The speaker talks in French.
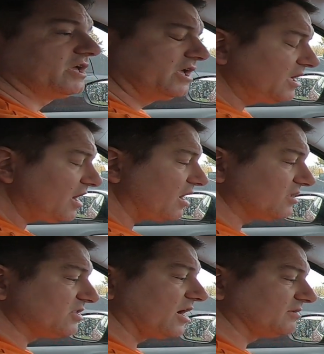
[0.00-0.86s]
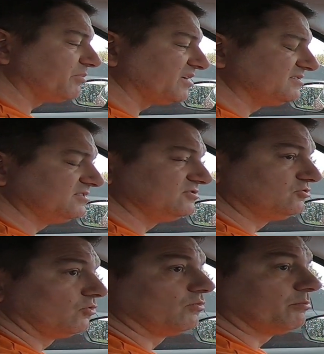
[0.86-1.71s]
et un arrêt de
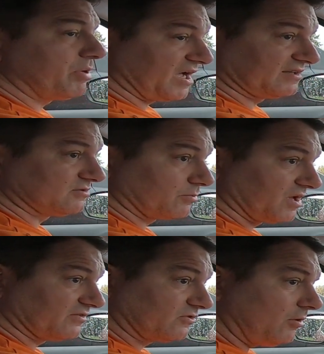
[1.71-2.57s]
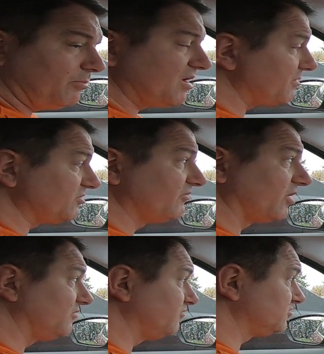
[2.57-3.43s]
précision, par exemple un stop. La
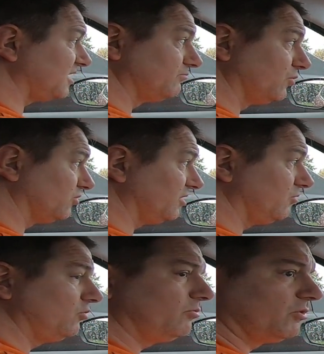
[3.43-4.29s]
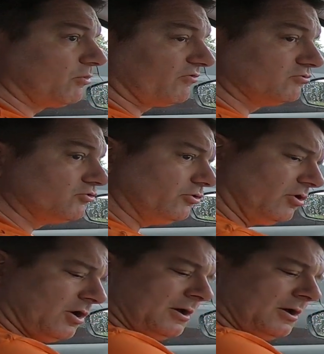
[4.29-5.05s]
manœuvre, elle vous sera demandée le moment venu.